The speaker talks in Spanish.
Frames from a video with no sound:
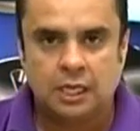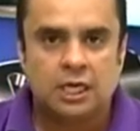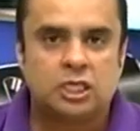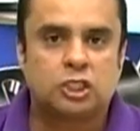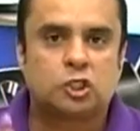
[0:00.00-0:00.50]

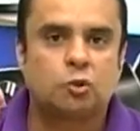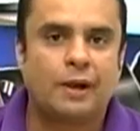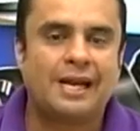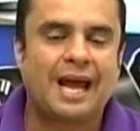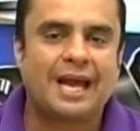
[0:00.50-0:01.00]

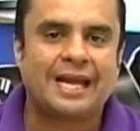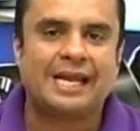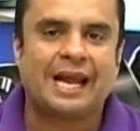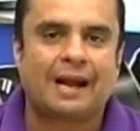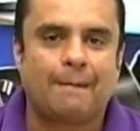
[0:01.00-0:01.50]
Suena en
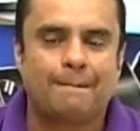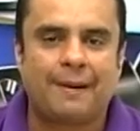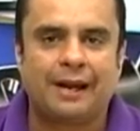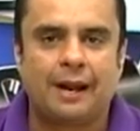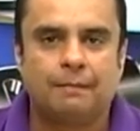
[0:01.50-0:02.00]
la
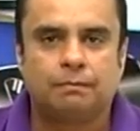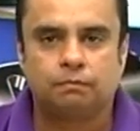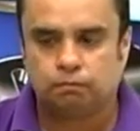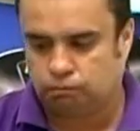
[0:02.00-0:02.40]
campana